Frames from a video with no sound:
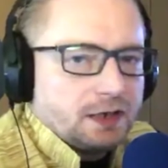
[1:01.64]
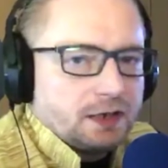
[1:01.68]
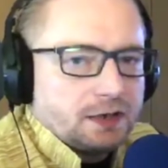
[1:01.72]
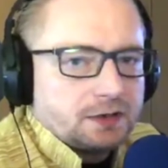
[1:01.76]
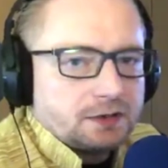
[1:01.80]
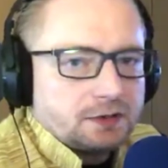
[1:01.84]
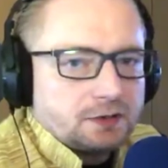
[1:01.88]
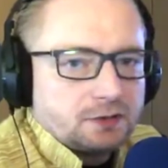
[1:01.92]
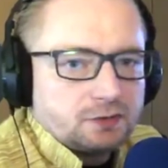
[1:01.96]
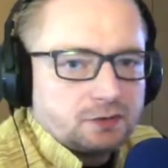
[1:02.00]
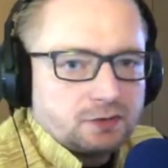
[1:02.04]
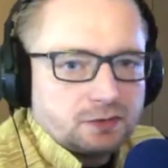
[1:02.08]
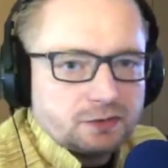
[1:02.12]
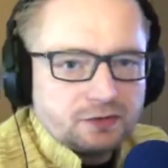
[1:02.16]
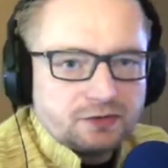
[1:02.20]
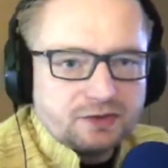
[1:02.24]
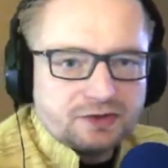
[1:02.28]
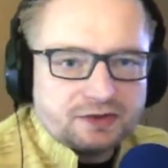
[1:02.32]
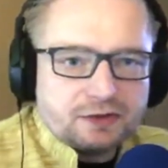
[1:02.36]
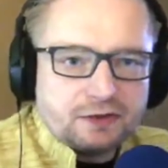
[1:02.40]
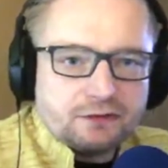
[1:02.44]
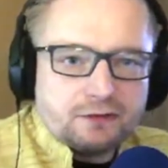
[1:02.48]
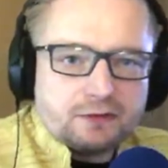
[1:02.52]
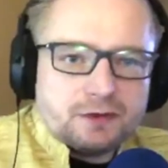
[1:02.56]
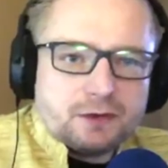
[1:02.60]
tą, którą
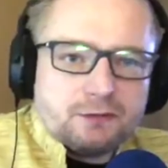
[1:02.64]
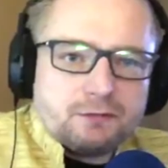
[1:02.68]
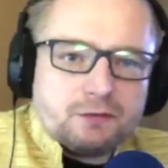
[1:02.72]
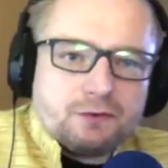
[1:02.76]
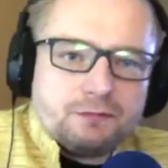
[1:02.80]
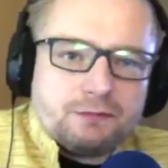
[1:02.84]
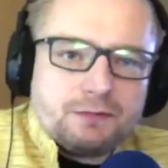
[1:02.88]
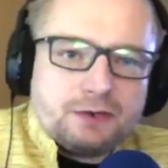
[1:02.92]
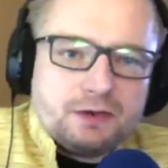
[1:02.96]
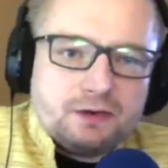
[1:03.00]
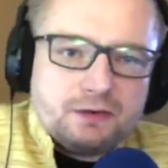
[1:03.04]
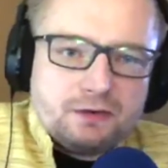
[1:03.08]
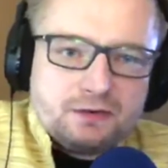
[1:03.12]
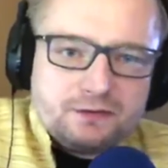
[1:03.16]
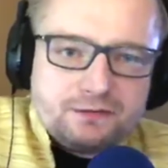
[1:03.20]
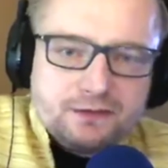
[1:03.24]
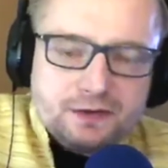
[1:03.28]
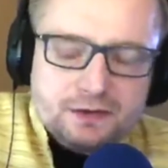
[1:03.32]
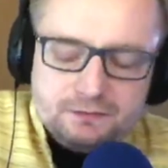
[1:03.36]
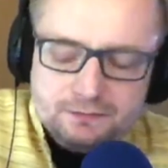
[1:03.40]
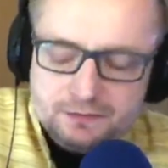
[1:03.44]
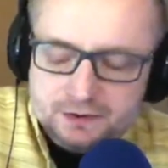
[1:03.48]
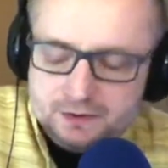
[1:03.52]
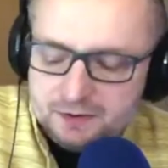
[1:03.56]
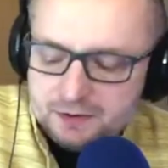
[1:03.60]
zostawił nam Rupa
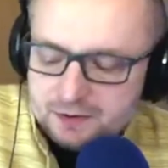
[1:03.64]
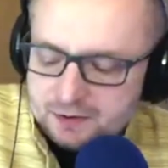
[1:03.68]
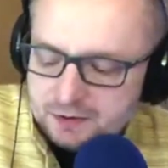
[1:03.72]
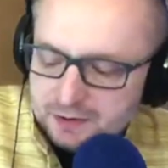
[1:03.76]
Goswami,